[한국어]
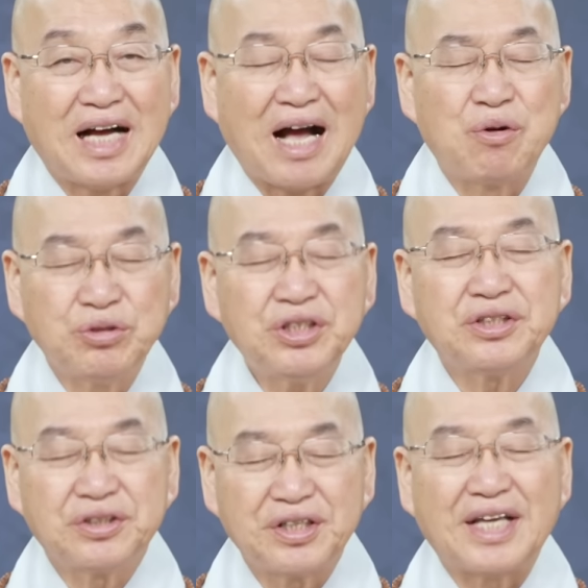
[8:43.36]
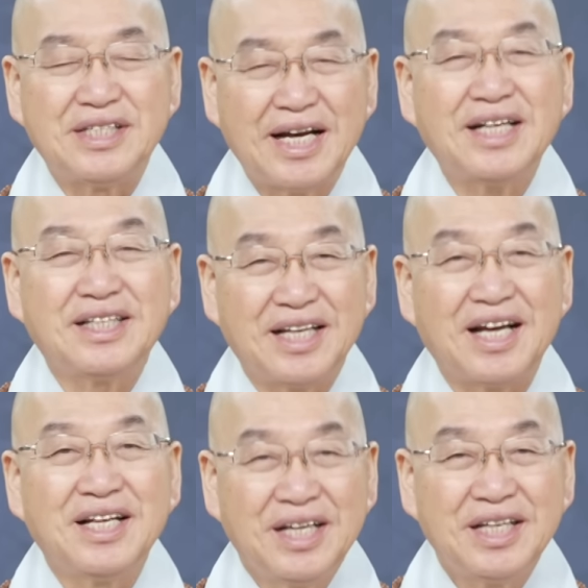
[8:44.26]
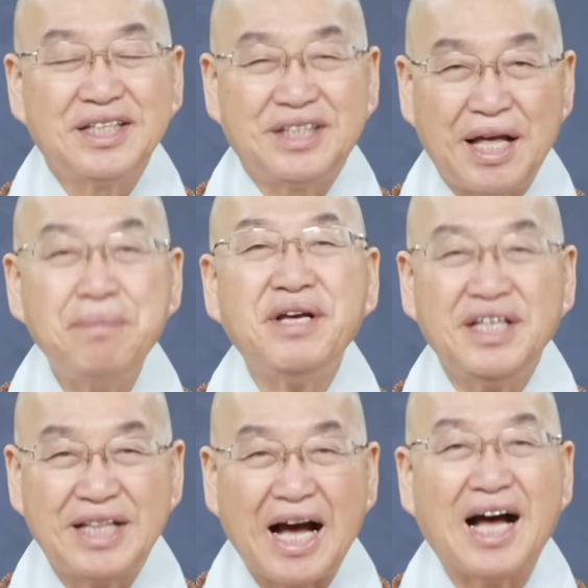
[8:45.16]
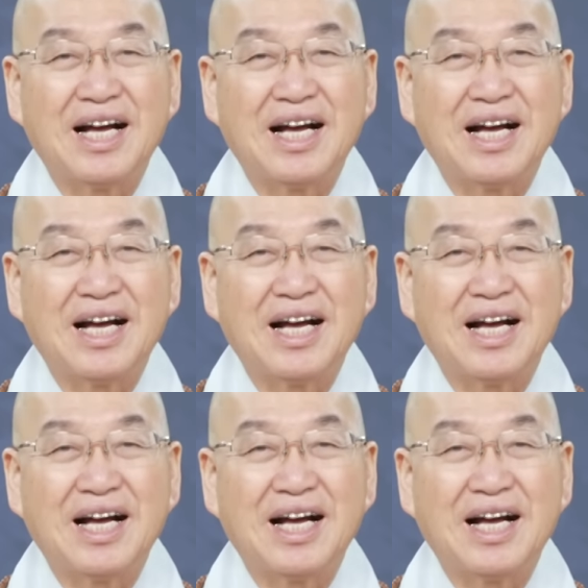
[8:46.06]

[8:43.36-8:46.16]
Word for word: 안 고쳐져도 괜찮은데 이건 내 병이다,